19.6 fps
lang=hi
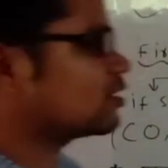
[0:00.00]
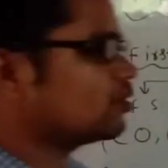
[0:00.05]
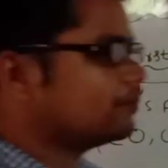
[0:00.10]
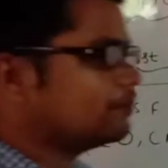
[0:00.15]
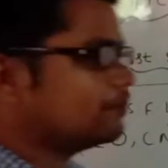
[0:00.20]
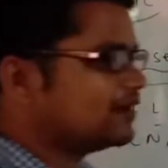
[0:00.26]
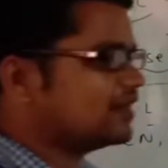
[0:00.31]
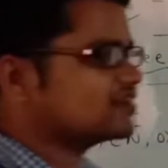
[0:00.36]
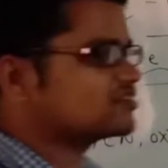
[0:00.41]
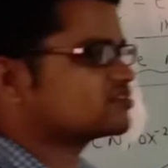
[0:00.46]

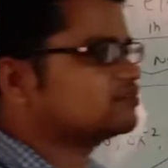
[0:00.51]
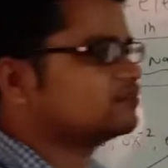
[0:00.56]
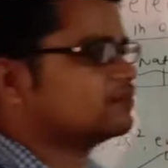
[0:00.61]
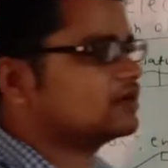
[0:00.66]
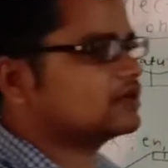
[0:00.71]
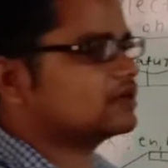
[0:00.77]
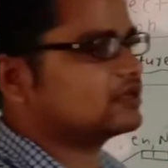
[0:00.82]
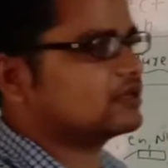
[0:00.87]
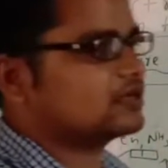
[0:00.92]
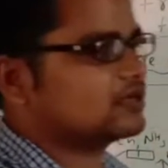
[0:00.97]
कॉम्प्लेक्स
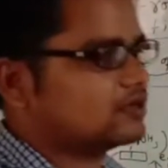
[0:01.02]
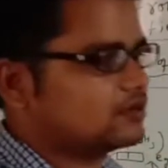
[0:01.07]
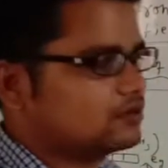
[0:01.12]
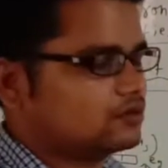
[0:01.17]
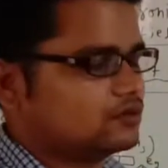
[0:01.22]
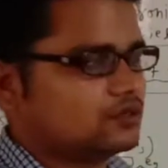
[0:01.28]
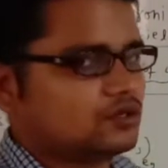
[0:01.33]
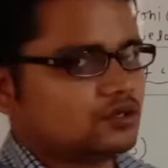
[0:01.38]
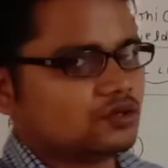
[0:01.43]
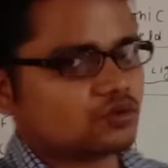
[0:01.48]
बन गया
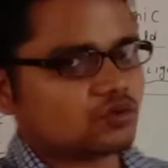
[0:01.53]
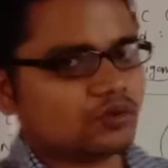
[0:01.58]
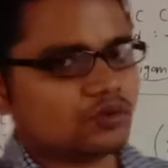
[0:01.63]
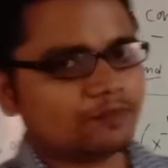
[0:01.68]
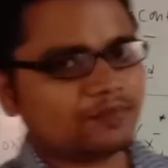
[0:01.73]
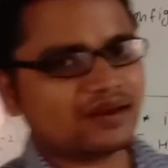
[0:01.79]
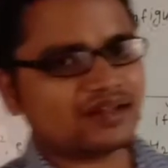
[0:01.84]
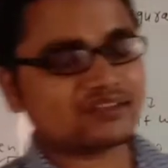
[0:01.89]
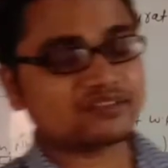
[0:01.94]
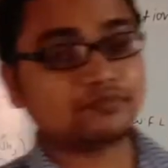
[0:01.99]

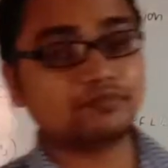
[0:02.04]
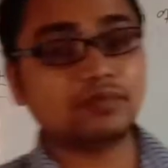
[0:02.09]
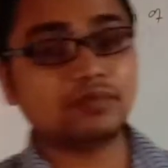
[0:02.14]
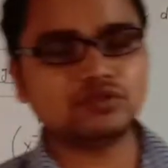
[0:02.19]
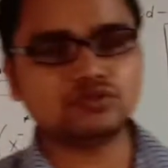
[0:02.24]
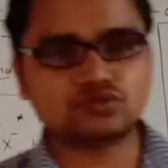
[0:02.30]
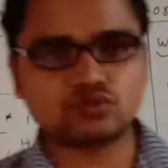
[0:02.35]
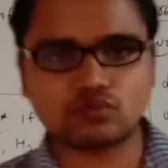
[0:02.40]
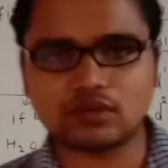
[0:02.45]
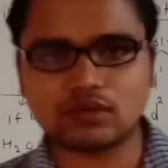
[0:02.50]
कॉम्प्लेक्स
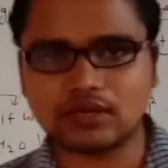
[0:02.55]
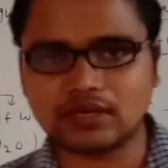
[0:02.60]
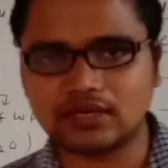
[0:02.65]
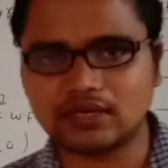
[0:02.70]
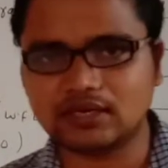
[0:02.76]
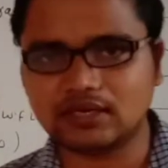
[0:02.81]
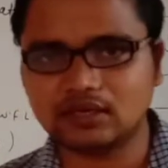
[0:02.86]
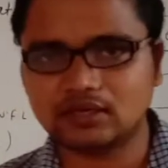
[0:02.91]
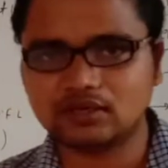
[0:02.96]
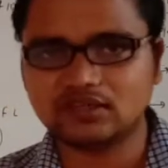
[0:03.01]
बन चुका
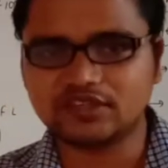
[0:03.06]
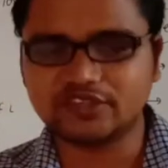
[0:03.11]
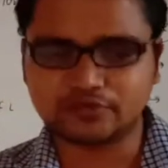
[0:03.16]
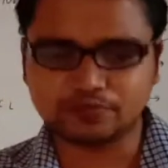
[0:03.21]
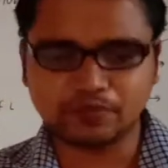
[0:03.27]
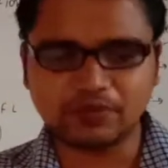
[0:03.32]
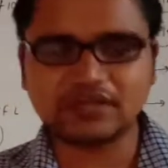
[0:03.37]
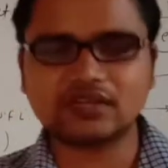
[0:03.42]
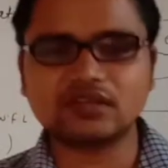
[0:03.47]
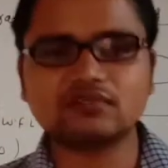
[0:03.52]
है
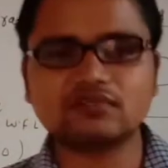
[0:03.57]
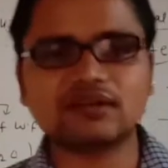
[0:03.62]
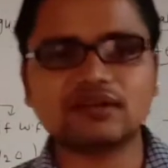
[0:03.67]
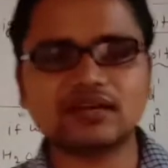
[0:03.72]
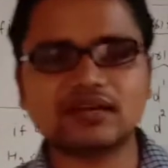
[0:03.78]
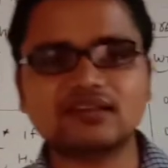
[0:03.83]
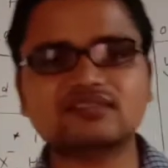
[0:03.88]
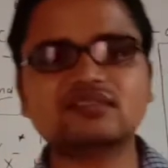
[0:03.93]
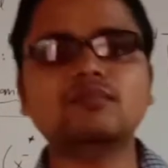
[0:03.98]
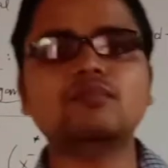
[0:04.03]
स्प्लिटिंग
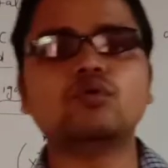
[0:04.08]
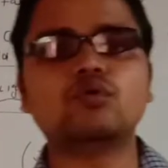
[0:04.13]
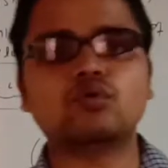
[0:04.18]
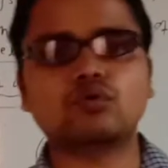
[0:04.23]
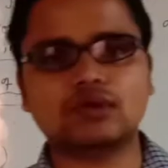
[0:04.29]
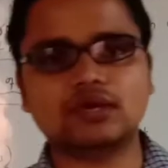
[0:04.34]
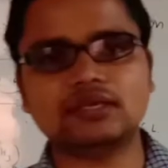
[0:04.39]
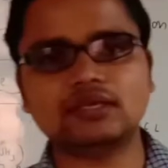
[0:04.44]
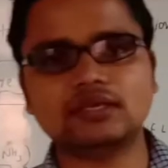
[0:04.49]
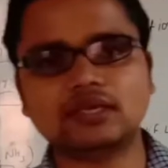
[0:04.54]
वगैरह सब
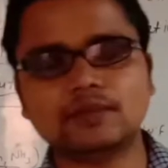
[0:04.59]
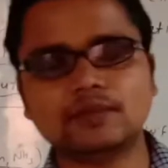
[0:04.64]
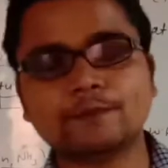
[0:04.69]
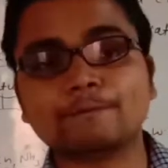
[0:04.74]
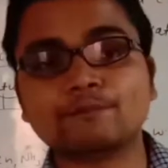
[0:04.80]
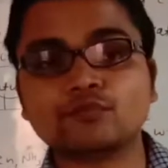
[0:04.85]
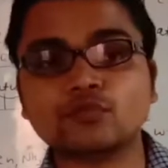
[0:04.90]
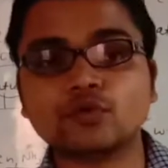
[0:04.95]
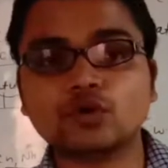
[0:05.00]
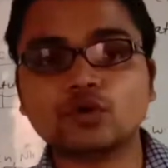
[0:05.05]
हो गई है
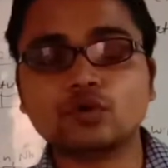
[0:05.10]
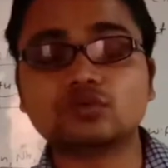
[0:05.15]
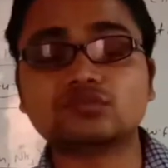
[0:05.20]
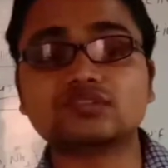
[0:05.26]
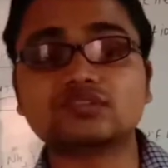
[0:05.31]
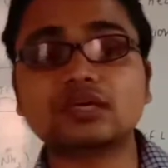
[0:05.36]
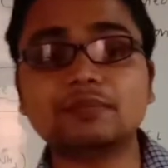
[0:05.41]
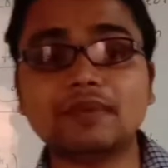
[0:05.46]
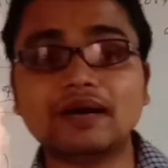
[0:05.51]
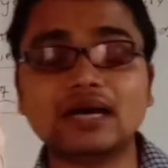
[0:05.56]

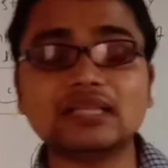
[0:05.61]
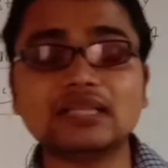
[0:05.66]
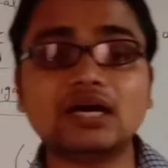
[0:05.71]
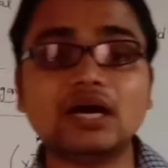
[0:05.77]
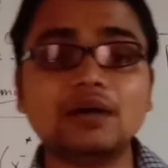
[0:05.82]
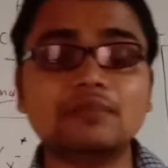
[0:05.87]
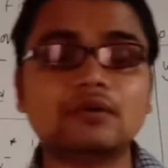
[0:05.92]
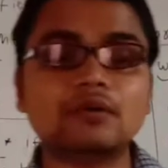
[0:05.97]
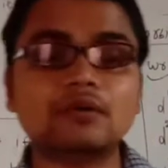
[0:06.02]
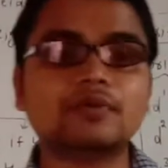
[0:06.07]
उसके बाद
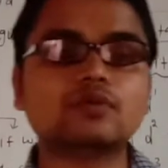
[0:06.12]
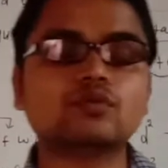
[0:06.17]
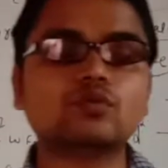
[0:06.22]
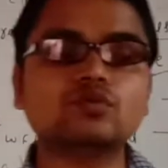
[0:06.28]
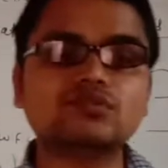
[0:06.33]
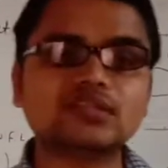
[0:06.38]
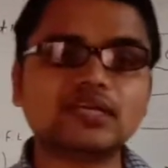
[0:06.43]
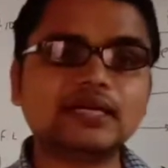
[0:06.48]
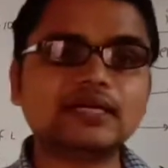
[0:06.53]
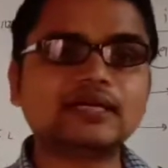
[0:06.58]
अब अपन
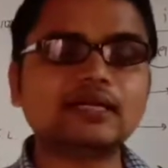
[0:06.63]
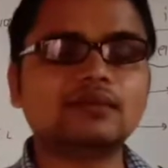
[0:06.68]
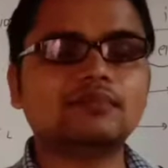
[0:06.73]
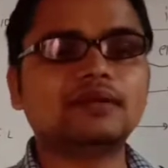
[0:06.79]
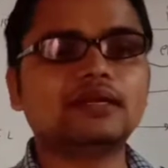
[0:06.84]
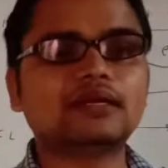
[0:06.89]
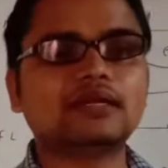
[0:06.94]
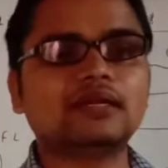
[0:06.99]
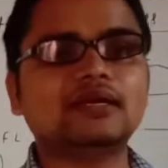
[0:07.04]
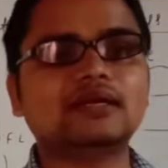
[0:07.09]
को सेंट्रल
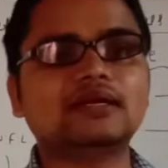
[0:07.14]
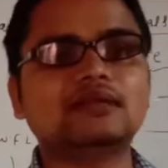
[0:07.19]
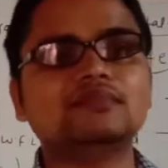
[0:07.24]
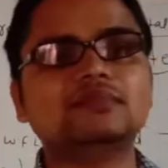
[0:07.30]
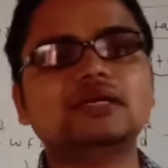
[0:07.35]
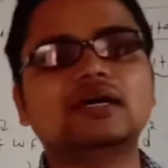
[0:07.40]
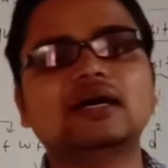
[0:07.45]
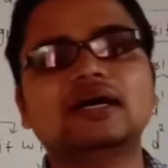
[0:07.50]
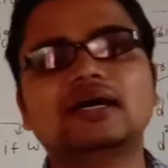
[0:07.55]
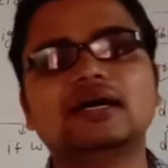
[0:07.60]
मेटल
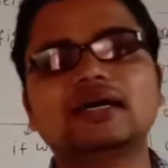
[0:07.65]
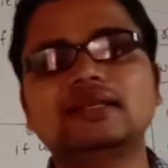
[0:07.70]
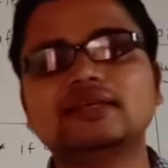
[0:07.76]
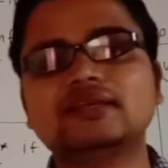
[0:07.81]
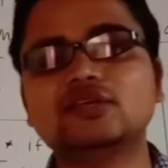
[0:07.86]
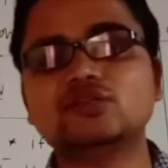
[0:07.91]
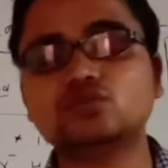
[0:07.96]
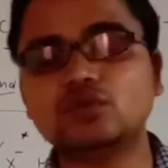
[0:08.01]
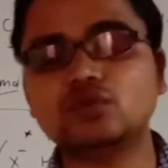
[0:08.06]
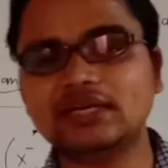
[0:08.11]
एटम या आयन
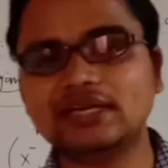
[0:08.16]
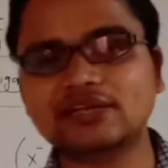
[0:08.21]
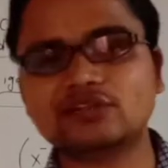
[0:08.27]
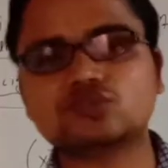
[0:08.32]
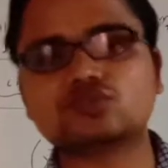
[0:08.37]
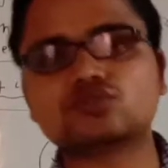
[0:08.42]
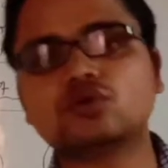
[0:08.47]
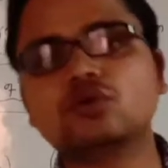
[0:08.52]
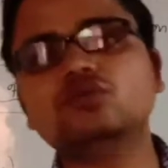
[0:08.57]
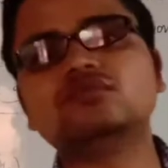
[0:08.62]
के जो
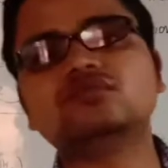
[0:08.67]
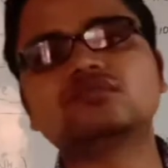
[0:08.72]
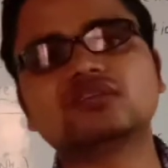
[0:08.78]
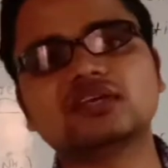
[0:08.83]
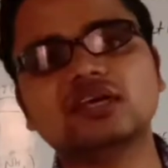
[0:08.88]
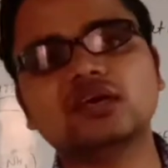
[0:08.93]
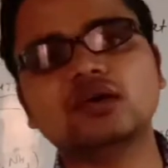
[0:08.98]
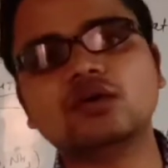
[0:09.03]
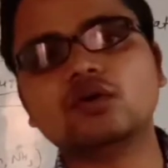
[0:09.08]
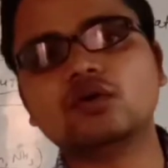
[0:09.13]
इलेक्ट्रॉन्स
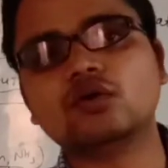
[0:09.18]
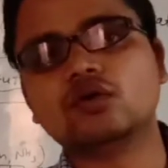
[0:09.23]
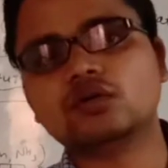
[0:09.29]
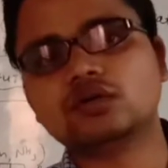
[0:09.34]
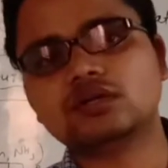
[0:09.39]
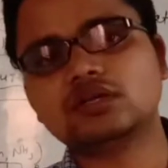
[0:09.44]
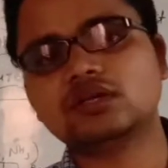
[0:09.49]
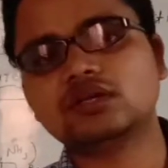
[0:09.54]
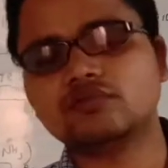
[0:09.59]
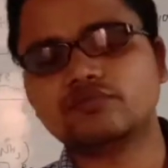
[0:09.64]
हैं
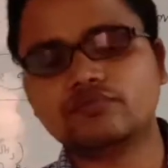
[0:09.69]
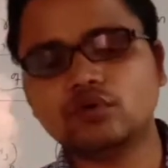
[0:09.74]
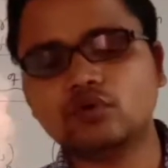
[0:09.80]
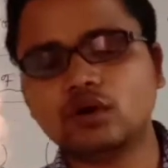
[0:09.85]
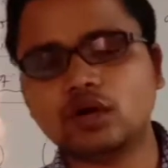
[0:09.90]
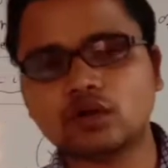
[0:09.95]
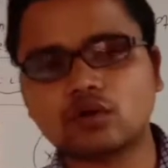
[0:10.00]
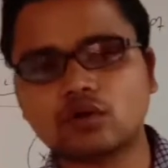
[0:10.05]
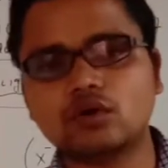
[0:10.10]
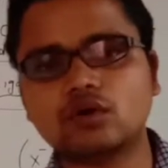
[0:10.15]
ठीक है वो
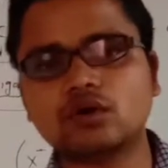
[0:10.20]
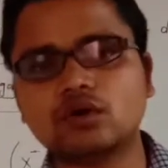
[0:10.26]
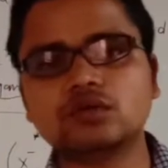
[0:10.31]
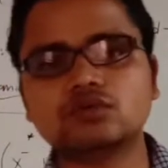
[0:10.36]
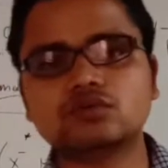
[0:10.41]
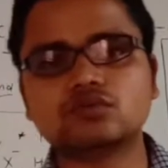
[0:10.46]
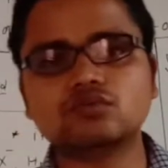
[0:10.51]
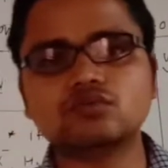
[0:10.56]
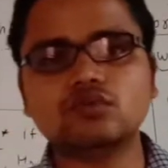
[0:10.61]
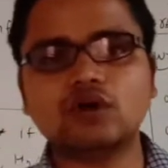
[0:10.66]

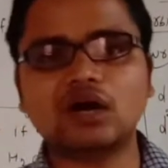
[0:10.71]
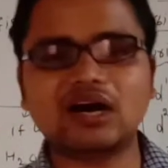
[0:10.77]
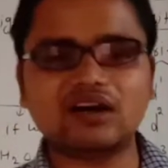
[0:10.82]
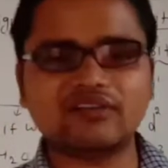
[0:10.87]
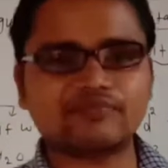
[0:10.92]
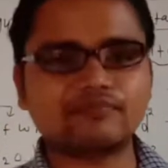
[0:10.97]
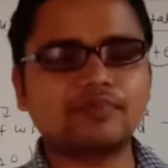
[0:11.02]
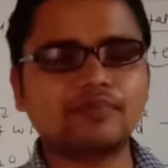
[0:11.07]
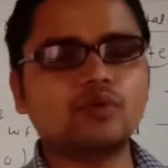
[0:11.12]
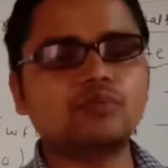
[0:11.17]
अकॉर्डिंग टू
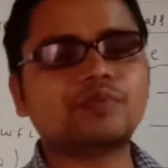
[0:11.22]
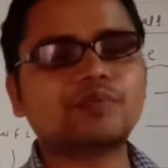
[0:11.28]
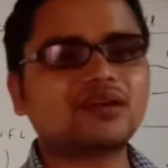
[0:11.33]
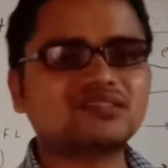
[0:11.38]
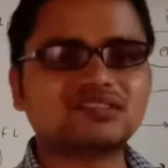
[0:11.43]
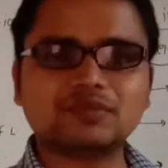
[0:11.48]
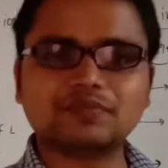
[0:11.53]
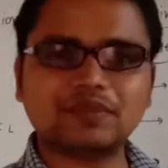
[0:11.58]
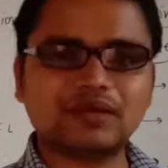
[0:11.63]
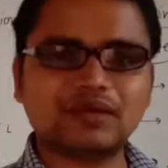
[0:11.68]
ऑफ बाउ
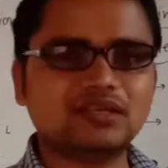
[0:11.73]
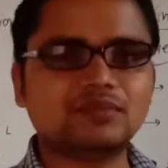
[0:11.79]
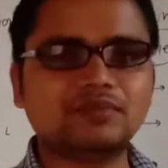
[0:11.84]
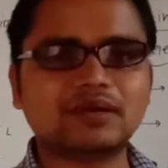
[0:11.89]
प्रिंसिपल ही